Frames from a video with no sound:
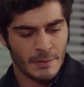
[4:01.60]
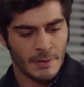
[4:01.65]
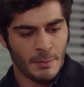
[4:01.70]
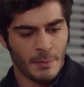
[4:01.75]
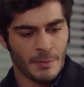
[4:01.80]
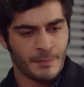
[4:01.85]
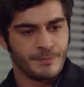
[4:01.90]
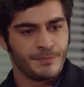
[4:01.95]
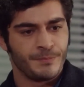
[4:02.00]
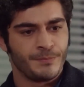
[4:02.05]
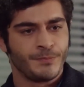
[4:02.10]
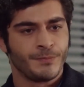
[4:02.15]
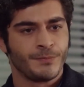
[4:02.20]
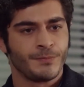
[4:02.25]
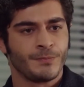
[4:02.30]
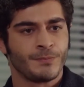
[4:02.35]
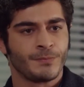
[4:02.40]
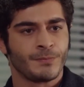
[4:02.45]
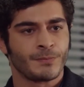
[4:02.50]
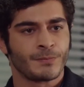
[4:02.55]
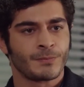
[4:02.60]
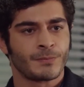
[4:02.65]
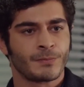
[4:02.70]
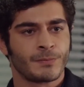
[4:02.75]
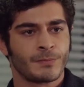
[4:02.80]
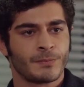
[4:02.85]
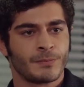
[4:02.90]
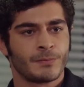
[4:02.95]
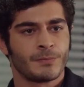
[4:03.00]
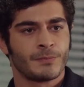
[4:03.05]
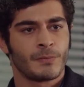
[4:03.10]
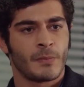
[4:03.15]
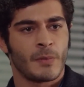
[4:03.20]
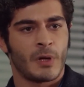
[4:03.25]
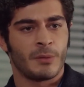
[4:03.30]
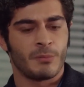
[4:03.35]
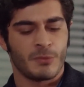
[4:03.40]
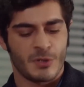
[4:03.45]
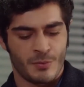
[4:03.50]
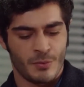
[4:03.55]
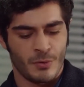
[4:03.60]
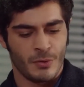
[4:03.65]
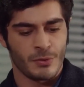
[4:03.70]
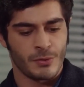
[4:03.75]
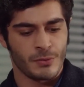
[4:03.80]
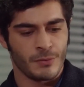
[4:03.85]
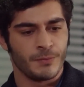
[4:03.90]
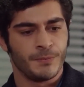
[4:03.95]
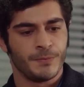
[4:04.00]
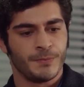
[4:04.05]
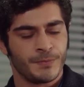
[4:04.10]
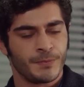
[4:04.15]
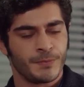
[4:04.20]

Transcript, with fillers: Tamam. 60 bin olsun.